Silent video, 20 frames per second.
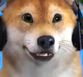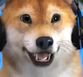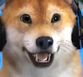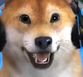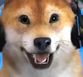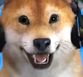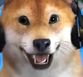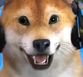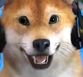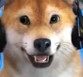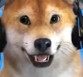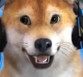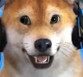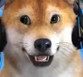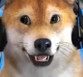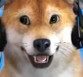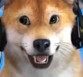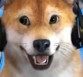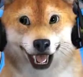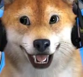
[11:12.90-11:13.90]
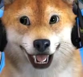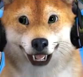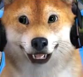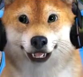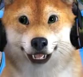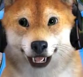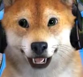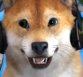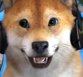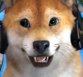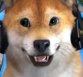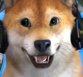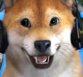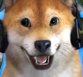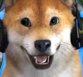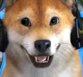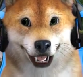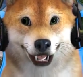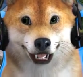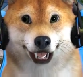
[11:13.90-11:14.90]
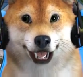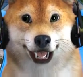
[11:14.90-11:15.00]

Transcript: sich jemand was richtig Tolles ausgedacht dabei.